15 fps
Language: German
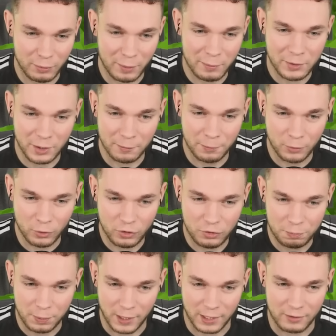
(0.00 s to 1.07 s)
nochmal mit dem
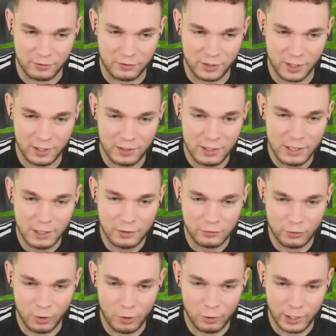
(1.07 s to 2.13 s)
Brustpanzer.
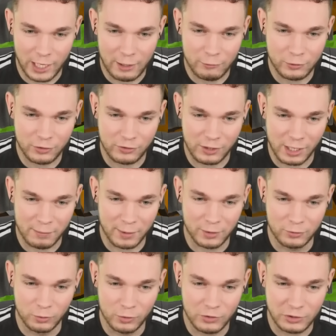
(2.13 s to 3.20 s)
So, auch er wird jetzt hier
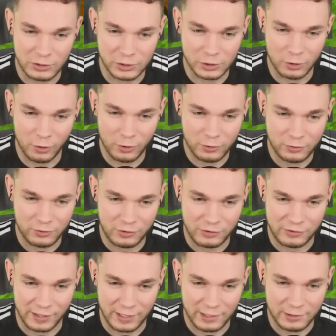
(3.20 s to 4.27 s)
einmal durchgelockt.
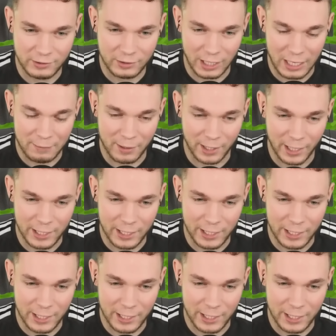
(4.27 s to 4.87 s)
Zack, einmal